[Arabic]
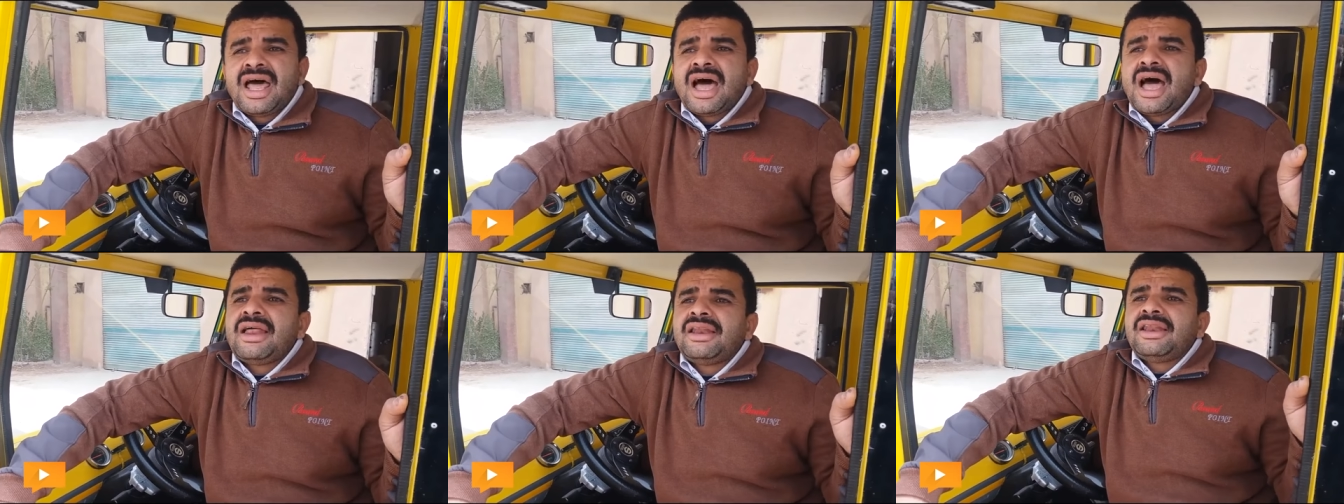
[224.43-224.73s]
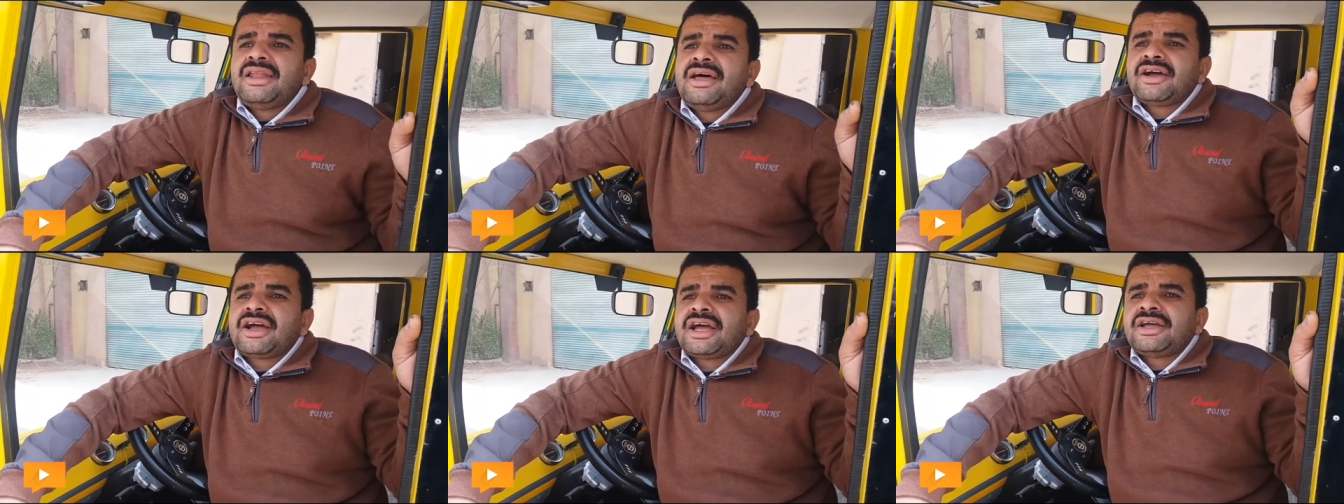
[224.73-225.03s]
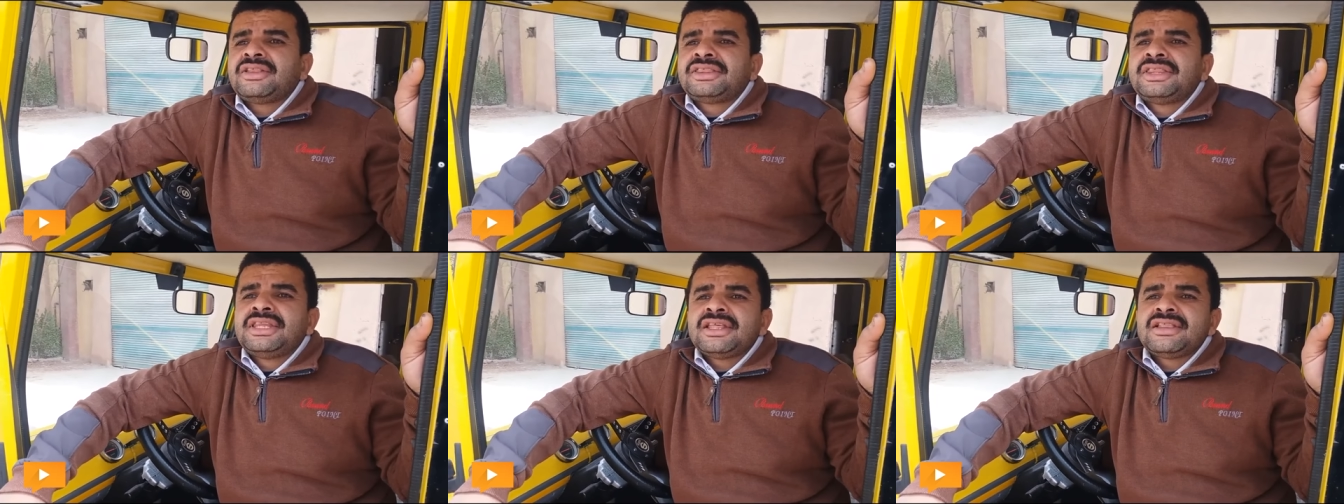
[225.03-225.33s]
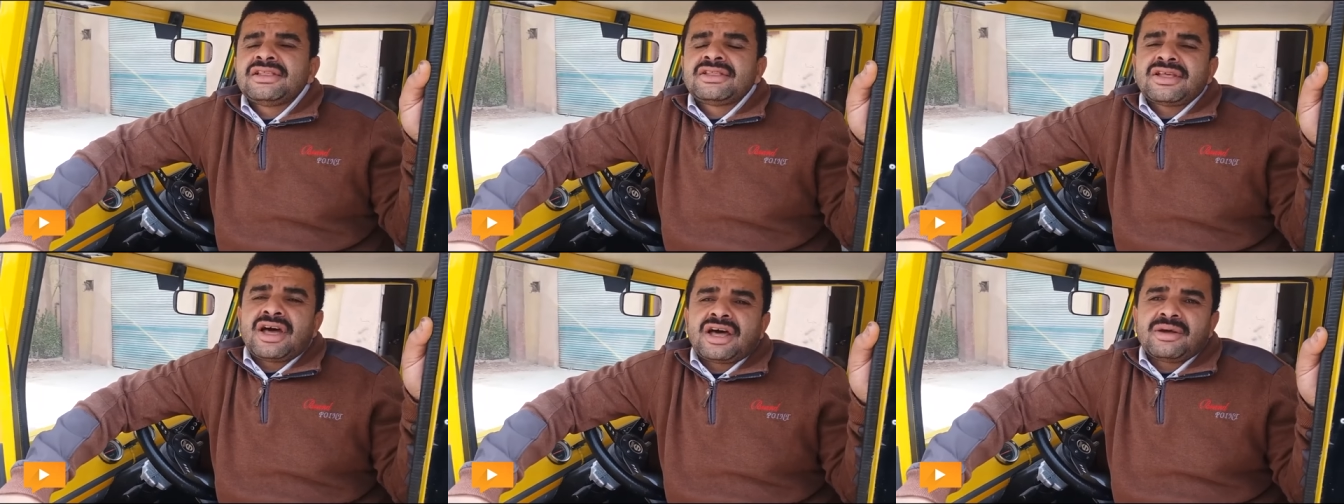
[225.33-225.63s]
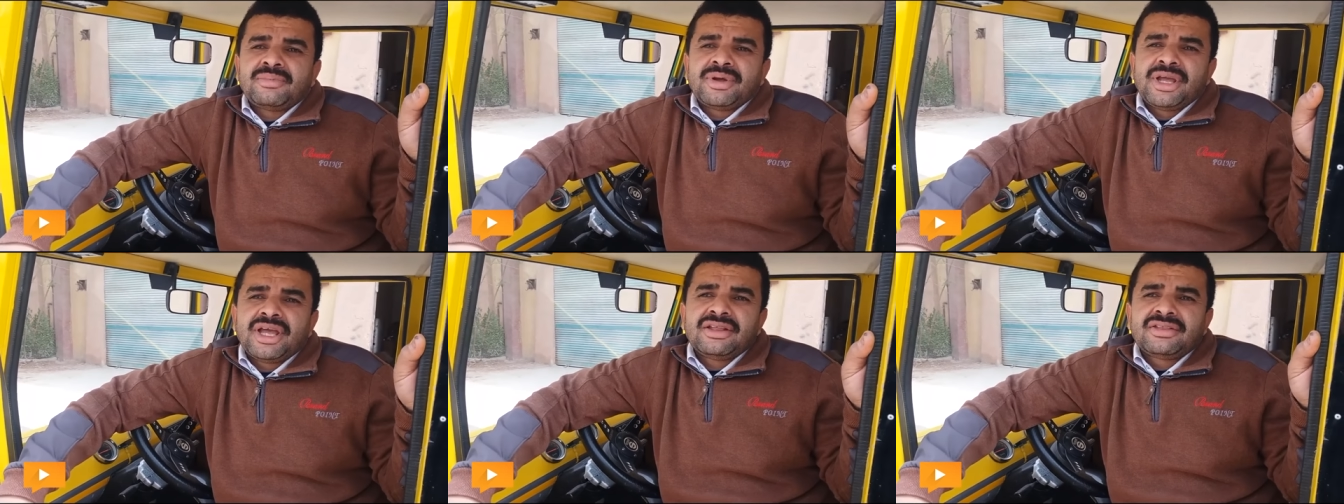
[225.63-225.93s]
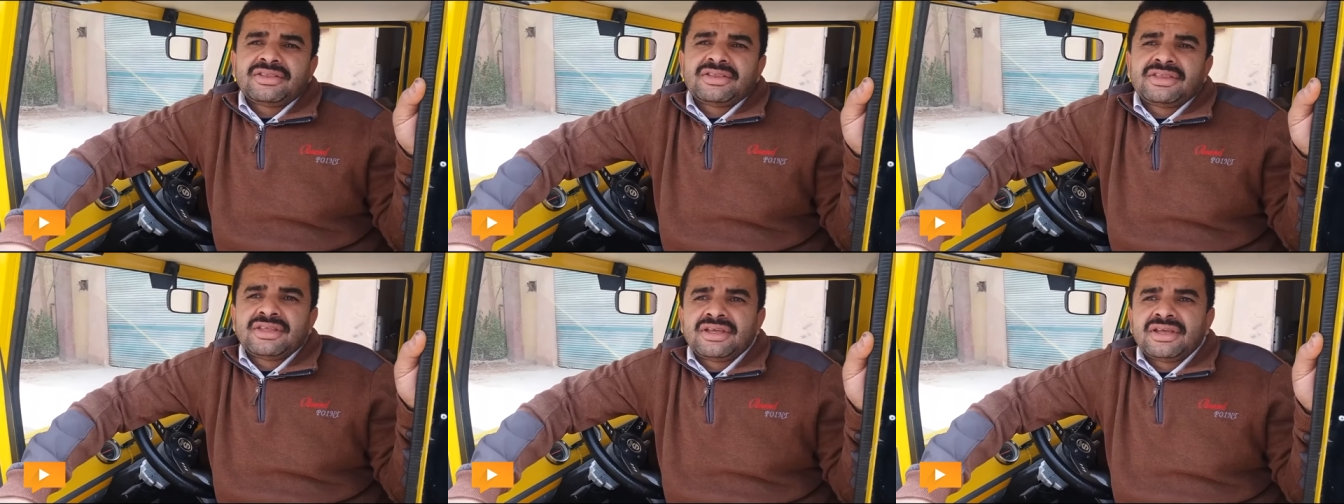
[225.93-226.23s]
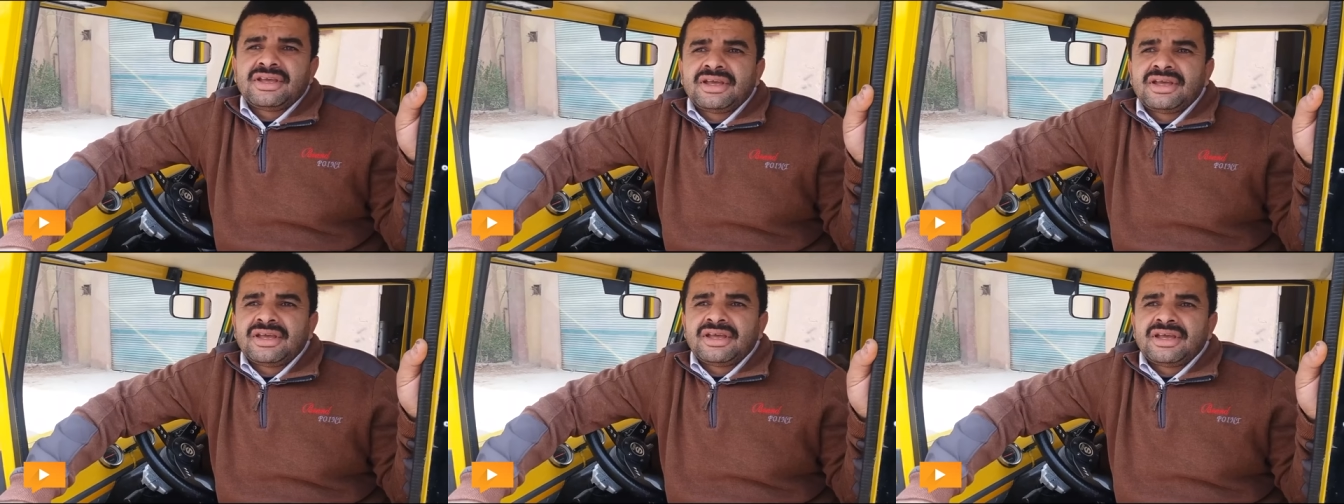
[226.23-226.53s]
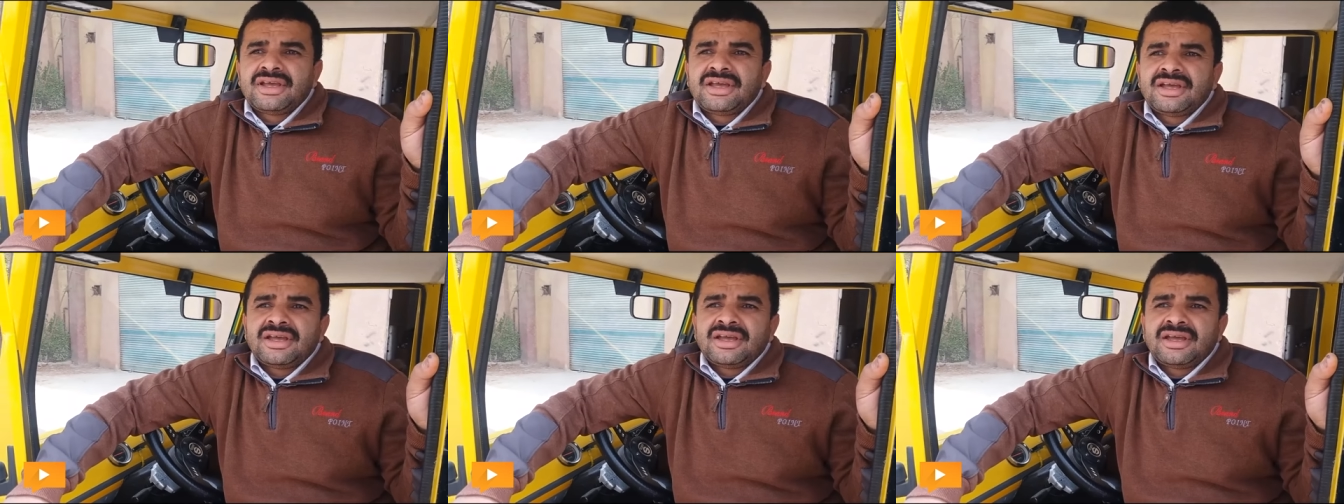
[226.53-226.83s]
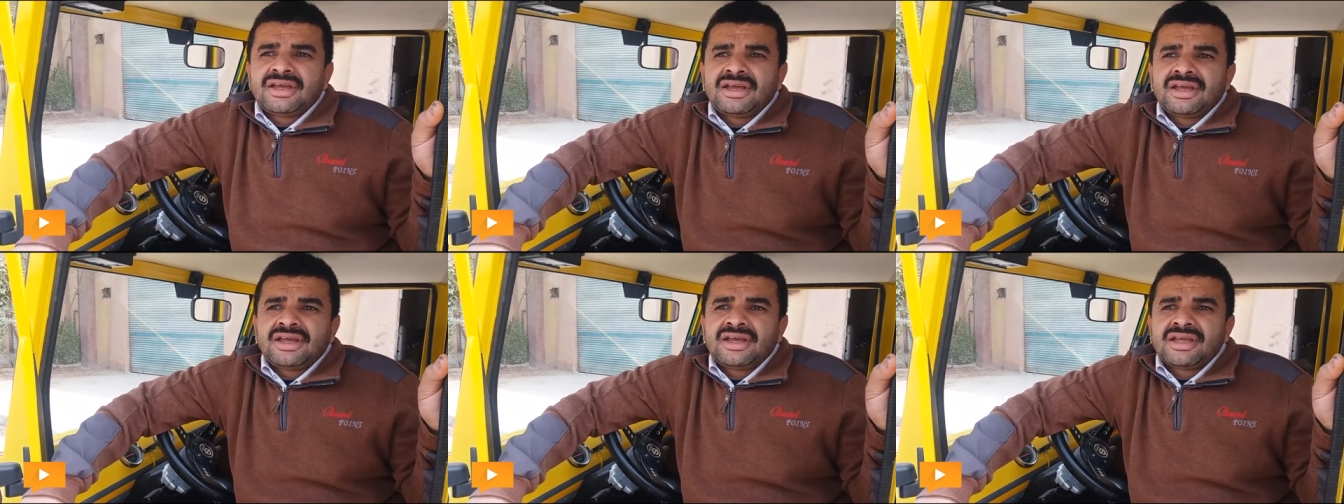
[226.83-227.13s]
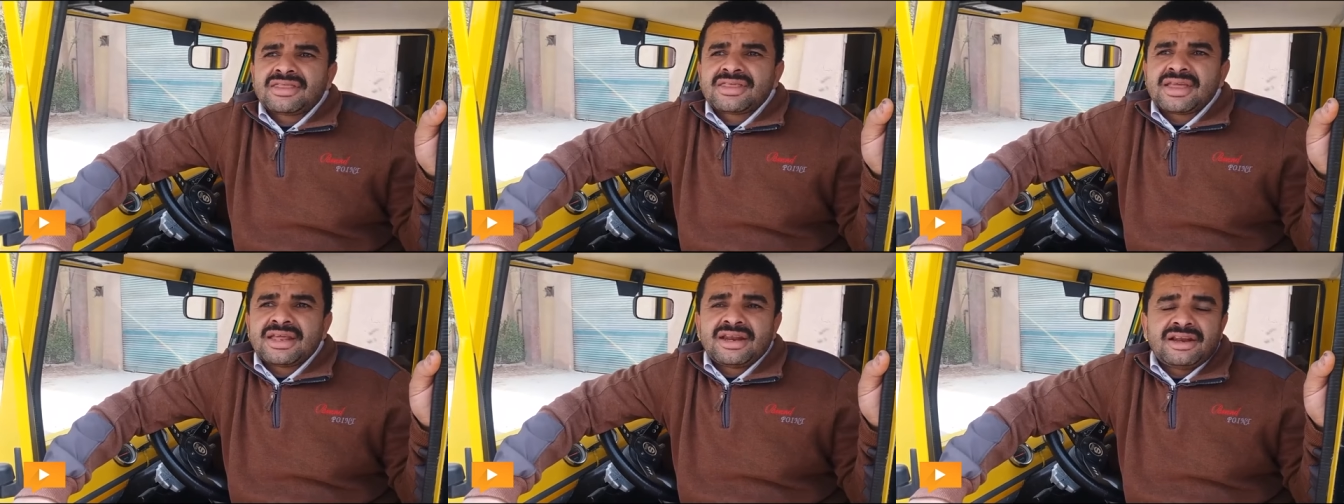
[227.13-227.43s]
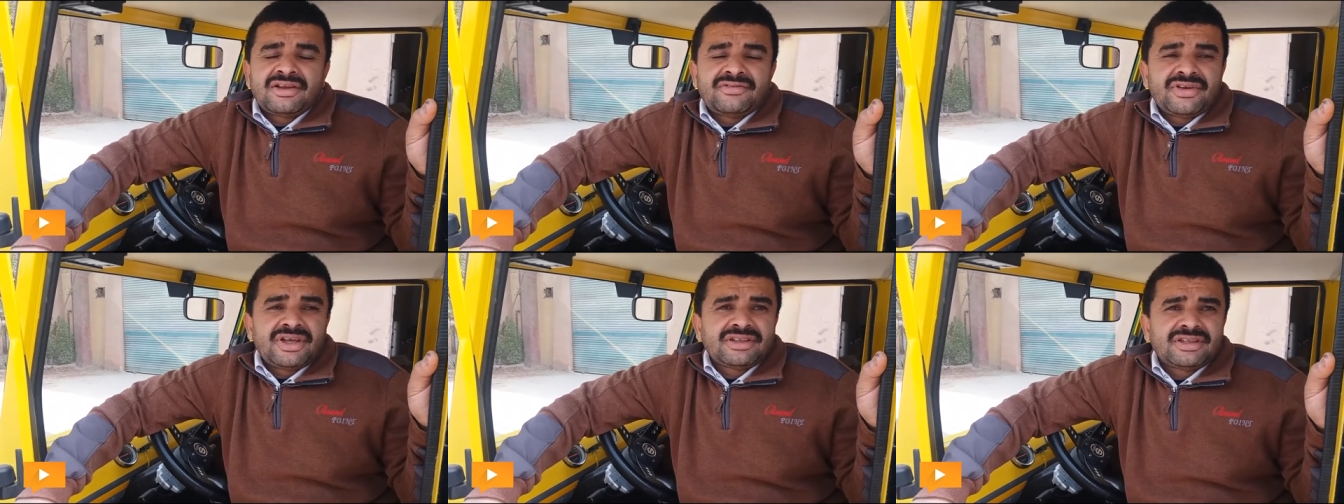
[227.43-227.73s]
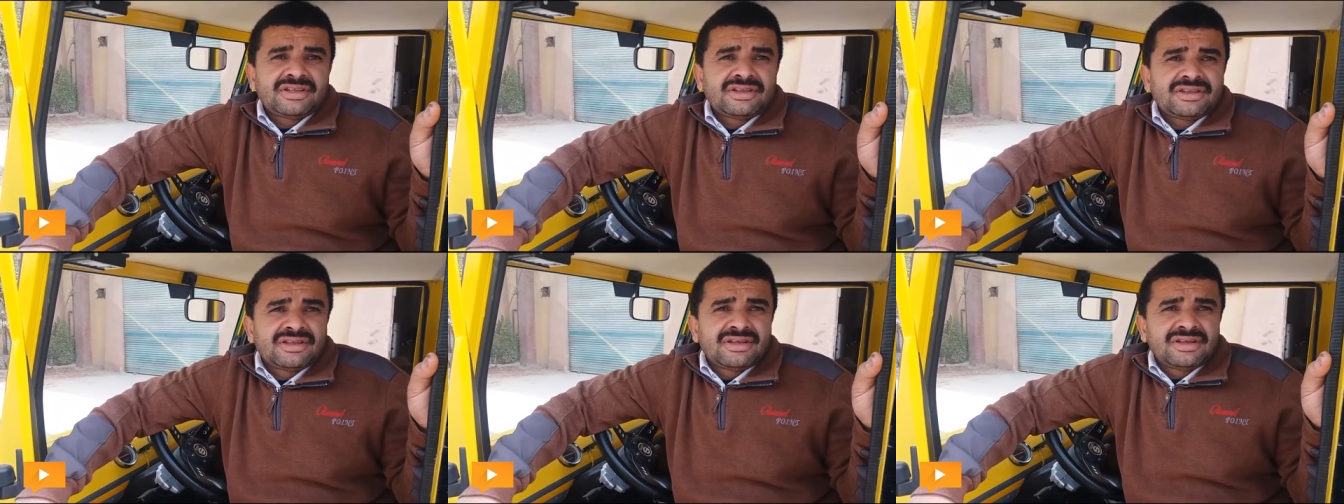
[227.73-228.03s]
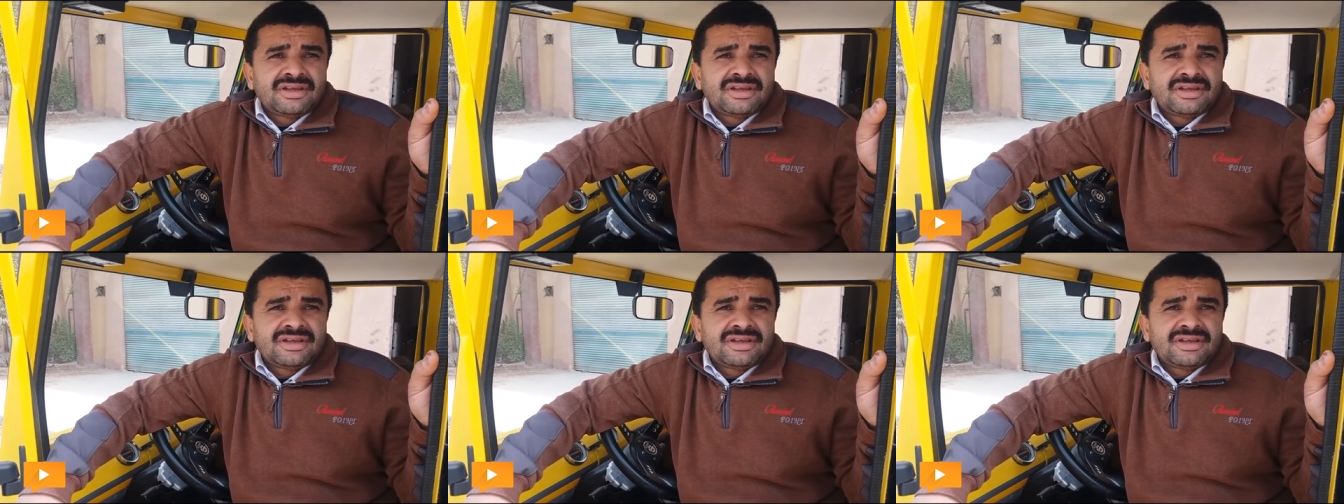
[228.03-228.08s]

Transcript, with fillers: لا لا كانت نزلت عربيات آه، السنه اللي فاتت